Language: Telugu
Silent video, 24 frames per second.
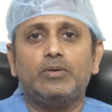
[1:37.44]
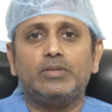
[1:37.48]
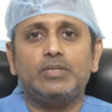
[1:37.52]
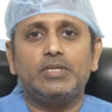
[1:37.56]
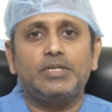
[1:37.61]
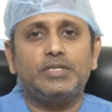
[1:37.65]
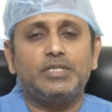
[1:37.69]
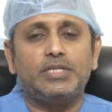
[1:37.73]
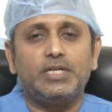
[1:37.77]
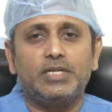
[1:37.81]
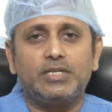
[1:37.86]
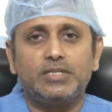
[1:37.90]

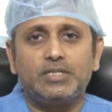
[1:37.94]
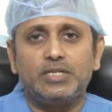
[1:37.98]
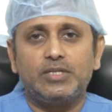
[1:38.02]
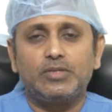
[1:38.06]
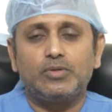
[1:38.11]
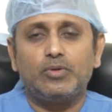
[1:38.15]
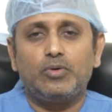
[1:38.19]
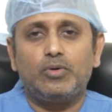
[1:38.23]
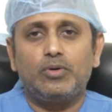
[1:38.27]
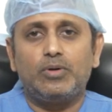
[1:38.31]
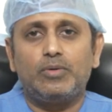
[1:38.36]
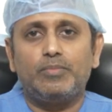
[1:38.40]
ఒకసారి చెక్
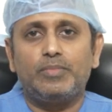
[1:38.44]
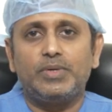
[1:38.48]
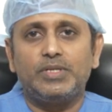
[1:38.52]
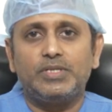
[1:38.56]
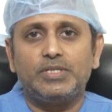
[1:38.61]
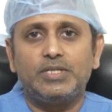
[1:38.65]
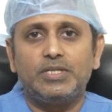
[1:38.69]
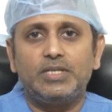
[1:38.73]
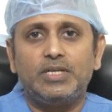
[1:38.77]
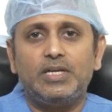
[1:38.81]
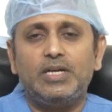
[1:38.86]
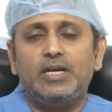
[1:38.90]
చేసుకోవడం
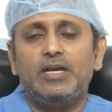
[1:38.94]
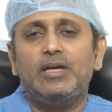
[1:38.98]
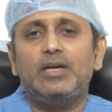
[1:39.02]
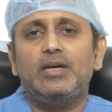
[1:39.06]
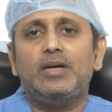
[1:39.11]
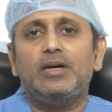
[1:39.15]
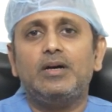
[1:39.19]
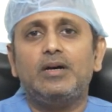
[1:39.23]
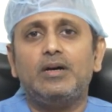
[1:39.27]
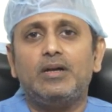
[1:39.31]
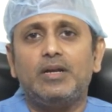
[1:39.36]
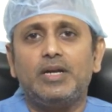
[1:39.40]
మంచిది
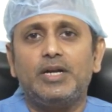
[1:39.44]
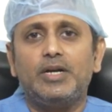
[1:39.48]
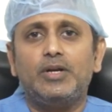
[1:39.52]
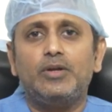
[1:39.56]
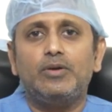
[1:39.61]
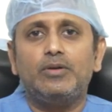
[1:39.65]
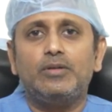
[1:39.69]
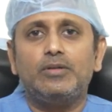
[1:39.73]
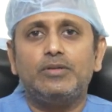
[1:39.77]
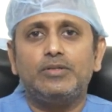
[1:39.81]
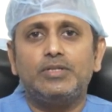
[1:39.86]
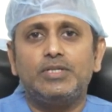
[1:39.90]

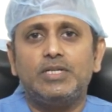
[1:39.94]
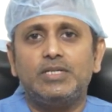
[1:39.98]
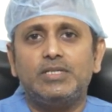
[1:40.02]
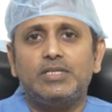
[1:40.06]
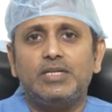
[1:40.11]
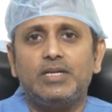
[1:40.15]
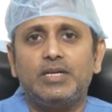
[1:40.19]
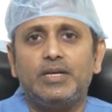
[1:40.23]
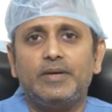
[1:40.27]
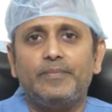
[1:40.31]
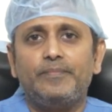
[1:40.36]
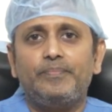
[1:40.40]
రెండవది
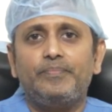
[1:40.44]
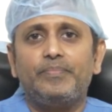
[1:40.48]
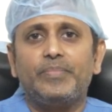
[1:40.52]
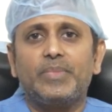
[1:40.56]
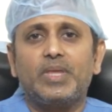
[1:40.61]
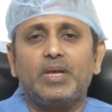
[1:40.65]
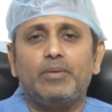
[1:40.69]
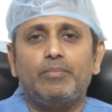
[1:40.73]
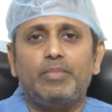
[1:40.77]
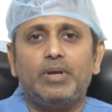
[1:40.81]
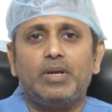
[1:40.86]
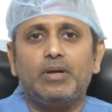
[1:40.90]
వచ్చేసి
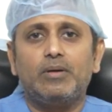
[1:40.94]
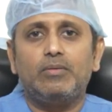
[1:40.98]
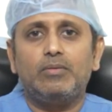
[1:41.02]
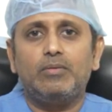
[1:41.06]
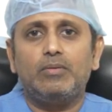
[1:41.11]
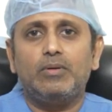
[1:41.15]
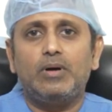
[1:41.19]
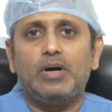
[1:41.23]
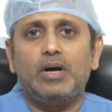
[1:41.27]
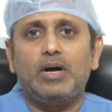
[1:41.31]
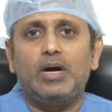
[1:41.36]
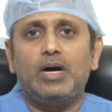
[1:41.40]
మనకు
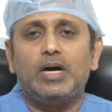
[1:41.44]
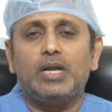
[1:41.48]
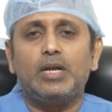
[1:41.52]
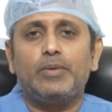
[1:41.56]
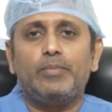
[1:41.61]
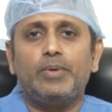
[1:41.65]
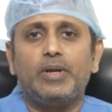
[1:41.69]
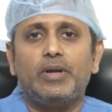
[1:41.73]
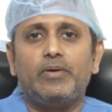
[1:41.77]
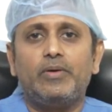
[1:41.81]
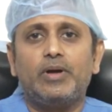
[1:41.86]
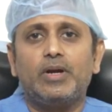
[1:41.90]
ఆహార
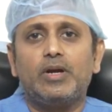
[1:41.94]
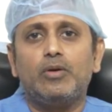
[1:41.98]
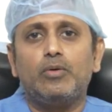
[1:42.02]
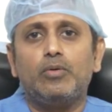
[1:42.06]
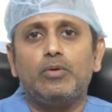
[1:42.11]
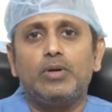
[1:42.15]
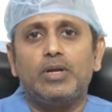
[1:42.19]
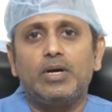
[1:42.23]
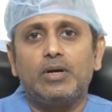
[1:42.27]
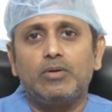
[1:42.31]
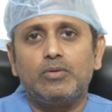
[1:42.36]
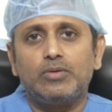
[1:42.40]
అలవాట్లను
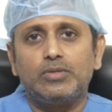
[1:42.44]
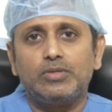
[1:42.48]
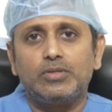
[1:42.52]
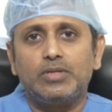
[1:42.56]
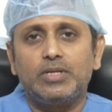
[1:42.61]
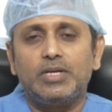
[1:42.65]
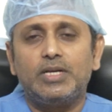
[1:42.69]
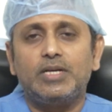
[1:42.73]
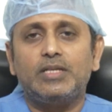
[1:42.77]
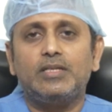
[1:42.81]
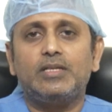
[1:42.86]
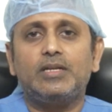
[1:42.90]
కూడా కొంచెం
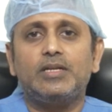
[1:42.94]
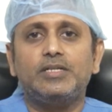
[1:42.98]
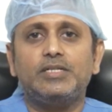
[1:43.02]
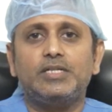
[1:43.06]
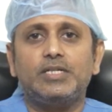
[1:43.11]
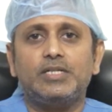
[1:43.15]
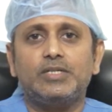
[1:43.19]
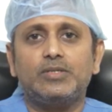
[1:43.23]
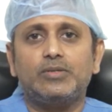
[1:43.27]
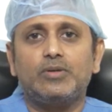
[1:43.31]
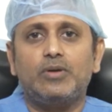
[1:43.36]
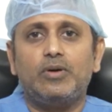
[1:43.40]
నియంత్రణ
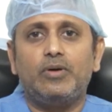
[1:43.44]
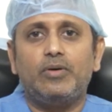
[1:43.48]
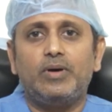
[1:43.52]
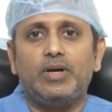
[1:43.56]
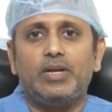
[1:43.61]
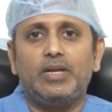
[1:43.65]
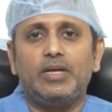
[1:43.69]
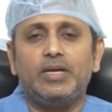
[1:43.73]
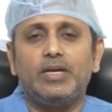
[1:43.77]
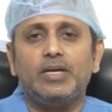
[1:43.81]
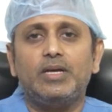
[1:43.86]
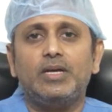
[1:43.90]

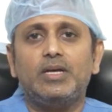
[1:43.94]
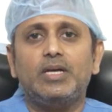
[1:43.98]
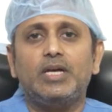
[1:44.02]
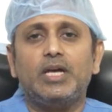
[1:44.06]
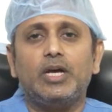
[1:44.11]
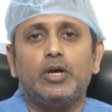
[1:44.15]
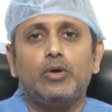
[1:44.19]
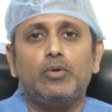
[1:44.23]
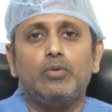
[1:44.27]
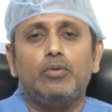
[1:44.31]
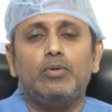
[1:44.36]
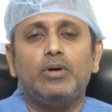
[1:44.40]
చేసుకోవాలి
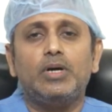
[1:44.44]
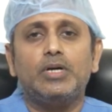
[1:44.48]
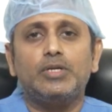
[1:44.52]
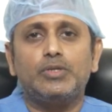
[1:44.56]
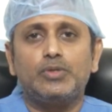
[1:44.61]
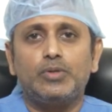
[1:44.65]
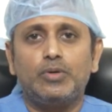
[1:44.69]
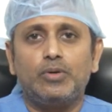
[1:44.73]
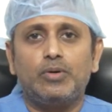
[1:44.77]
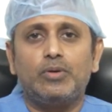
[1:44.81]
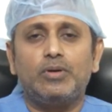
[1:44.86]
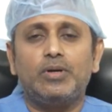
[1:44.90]
ఎక్కువగా
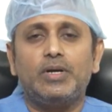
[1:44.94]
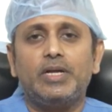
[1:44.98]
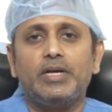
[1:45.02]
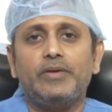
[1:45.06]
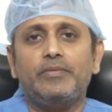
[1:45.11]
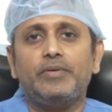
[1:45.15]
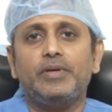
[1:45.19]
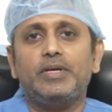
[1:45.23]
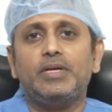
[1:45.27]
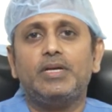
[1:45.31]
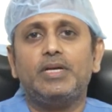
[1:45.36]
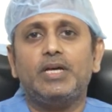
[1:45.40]
షుగర్
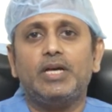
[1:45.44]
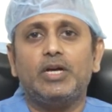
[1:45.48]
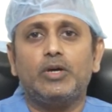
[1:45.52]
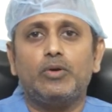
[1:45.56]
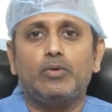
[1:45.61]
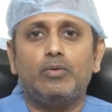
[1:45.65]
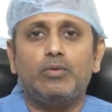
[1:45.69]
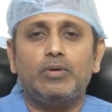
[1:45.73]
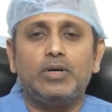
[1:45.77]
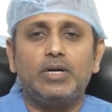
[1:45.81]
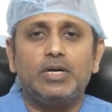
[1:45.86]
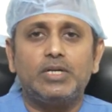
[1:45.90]
ఉండేవి
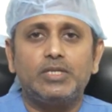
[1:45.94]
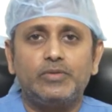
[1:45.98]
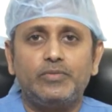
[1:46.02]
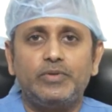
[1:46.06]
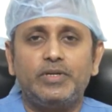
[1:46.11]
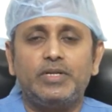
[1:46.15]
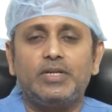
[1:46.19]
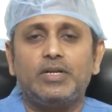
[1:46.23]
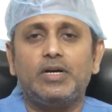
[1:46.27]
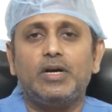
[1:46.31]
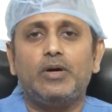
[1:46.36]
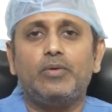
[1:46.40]
ఎక్కువగా
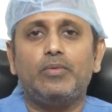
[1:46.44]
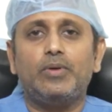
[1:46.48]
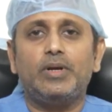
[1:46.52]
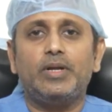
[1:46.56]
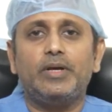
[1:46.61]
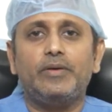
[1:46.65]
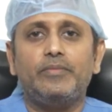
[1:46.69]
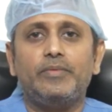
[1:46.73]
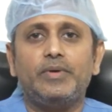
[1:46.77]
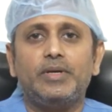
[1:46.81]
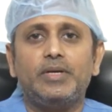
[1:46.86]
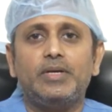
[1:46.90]
స్వీట్గా
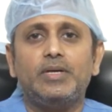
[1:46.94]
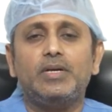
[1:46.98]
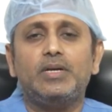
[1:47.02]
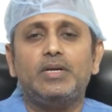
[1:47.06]
ఉండేవి